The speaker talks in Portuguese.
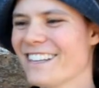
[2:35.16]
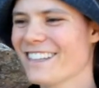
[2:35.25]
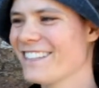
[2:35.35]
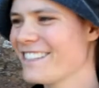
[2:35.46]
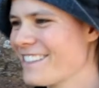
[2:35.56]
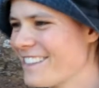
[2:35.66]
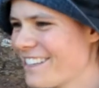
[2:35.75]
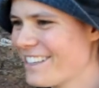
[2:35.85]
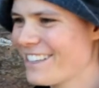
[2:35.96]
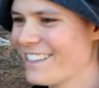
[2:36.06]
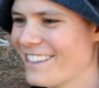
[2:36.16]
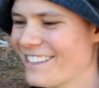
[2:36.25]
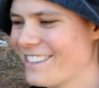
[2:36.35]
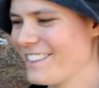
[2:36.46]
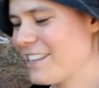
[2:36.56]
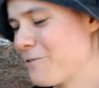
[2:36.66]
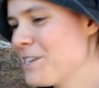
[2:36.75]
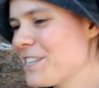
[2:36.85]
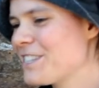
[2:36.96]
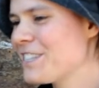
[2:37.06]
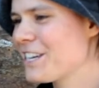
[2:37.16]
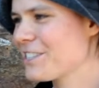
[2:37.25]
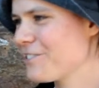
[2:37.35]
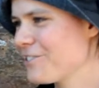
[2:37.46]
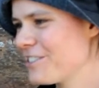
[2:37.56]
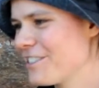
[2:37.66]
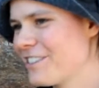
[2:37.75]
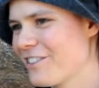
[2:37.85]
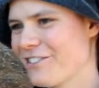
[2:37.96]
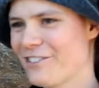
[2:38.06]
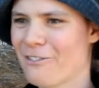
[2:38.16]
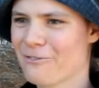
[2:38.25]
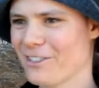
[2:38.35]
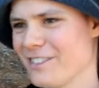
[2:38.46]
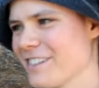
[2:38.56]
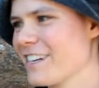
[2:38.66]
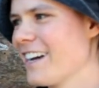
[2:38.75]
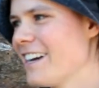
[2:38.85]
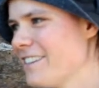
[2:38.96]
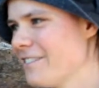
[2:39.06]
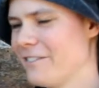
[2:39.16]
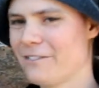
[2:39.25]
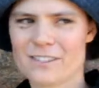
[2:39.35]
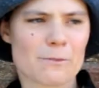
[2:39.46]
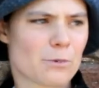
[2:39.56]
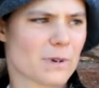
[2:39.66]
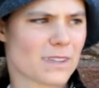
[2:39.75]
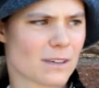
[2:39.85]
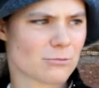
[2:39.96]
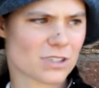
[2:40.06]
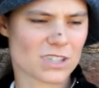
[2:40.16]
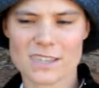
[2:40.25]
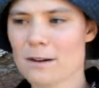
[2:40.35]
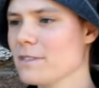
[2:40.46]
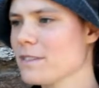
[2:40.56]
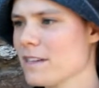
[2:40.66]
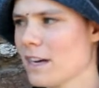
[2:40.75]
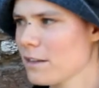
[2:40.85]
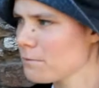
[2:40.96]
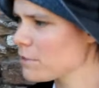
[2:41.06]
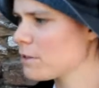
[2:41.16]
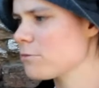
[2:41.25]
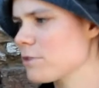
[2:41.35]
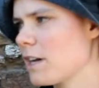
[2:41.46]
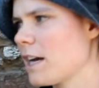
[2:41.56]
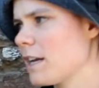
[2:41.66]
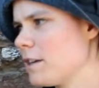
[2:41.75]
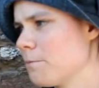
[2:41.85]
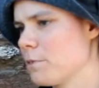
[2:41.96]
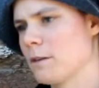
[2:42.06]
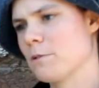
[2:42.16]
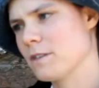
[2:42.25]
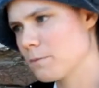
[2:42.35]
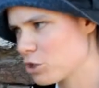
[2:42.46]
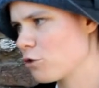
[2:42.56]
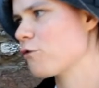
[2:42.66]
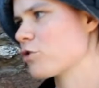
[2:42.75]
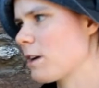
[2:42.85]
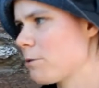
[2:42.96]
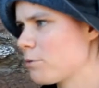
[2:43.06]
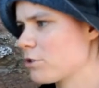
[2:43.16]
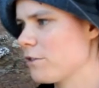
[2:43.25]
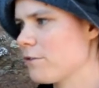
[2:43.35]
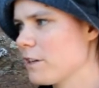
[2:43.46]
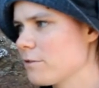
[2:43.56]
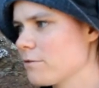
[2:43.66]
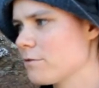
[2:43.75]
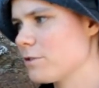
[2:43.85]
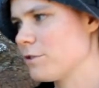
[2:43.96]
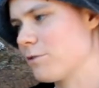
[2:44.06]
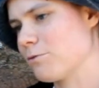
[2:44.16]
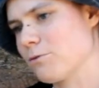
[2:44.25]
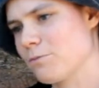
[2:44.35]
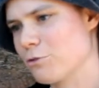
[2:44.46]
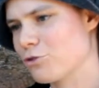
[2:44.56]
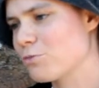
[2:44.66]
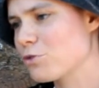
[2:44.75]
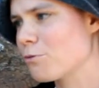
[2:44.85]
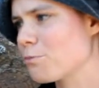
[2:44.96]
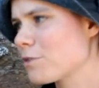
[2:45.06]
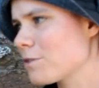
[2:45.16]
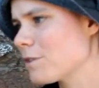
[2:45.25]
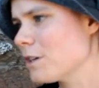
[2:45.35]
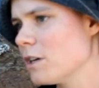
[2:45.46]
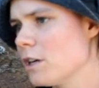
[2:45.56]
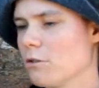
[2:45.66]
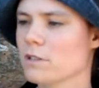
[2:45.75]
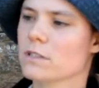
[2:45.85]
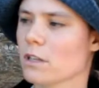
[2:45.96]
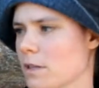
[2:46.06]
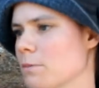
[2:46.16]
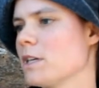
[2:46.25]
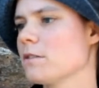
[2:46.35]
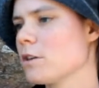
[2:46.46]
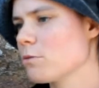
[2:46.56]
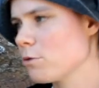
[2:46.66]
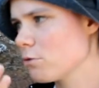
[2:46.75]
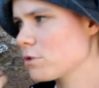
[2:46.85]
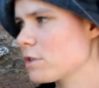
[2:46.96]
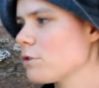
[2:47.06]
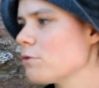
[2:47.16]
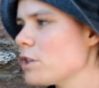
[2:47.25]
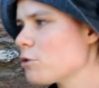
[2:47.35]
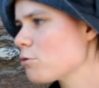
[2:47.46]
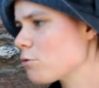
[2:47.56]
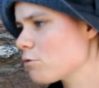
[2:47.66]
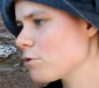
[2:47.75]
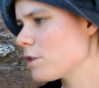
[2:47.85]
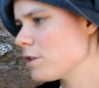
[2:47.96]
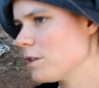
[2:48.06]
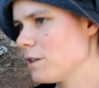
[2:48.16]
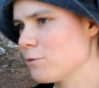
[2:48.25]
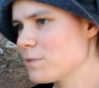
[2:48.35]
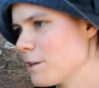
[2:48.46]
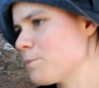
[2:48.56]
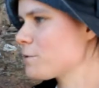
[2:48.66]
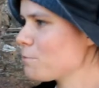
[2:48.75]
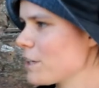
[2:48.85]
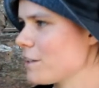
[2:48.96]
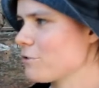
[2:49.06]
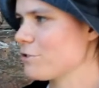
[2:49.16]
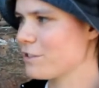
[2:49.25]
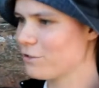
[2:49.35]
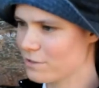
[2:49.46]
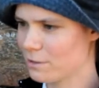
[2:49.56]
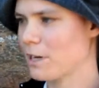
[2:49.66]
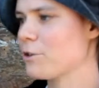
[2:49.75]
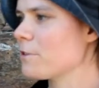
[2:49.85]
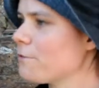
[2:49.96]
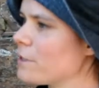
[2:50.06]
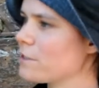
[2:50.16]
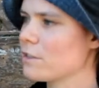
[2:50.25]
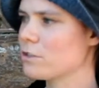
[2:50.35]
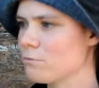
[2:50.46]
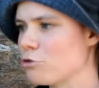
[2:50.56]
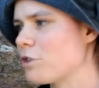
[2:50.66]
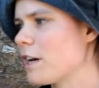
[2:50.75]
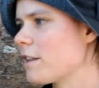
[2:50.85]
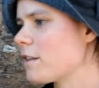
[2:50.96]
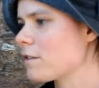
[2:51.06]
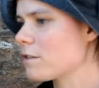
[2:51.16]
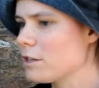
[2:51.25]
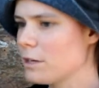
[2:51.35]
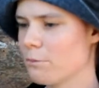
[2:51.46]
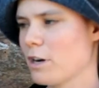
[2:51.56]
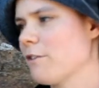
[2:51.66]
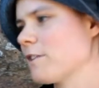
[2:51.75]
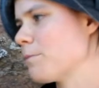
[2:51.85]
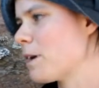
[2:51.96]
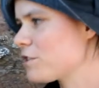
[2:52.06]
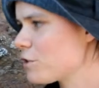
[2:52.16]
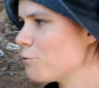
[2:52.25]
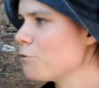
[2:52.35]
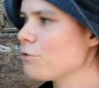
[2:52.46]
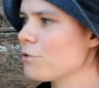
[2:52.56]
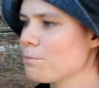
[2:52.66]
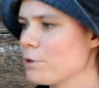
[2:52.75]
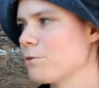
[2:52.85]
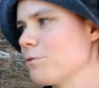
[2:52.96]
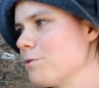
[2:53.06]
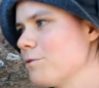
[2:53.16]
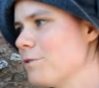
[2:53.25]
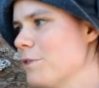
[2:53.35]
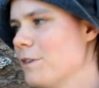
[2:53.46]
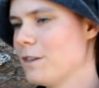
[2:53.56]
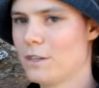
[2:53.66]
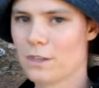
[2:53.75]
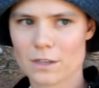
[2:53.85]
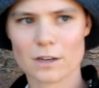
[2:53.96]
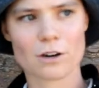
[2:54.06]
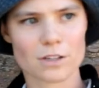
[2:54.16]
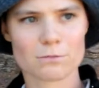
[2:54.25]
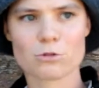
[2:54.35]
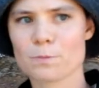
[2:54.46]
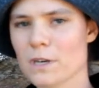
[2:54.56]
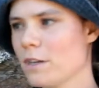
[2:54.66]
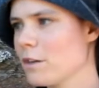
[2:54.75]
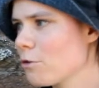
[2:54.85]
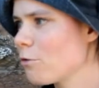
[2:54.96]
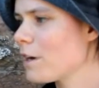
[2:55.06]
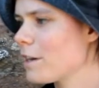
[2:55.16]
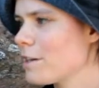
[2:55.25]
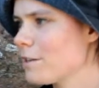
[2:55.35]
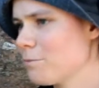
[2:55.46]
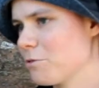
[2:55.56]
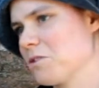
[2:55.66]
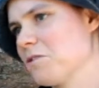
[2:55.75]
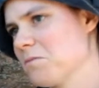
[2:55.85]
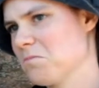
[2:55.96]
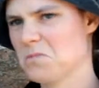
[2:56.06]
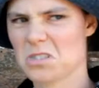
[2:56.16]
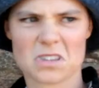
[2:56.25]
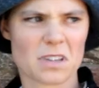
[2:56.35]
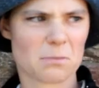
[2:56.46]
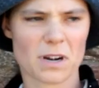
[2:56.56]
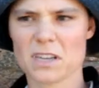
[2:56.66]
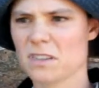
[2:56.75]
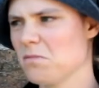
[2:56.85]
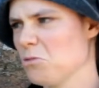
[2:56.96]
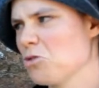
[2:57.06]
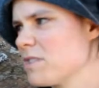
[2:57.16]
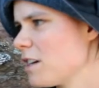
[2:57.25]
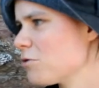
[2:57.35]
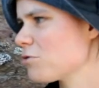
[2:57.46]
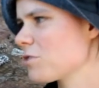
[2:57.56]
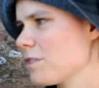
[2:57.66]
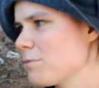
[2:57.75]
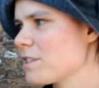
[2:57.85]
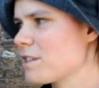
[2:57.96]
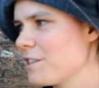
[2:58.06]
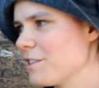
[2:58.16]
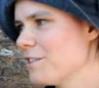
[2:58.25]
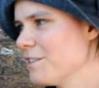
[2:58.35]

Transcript: das, das, das minhas indicações e então tivemos que cercar e aproveitamos que já estava cercado e metemos a areia para também ser mais confortável para os cavalos. Isto depois começou porque eu, entretanto, também entrei no meu curso de equinicultura e comecei a perceber que as coisas tinham que ser mais bem feitas, melhoradas, para o cavalo ter mais saúde, para tudo. E daí agora temos o picadeiro com areia, porque tem para aí dois anos que temos areia.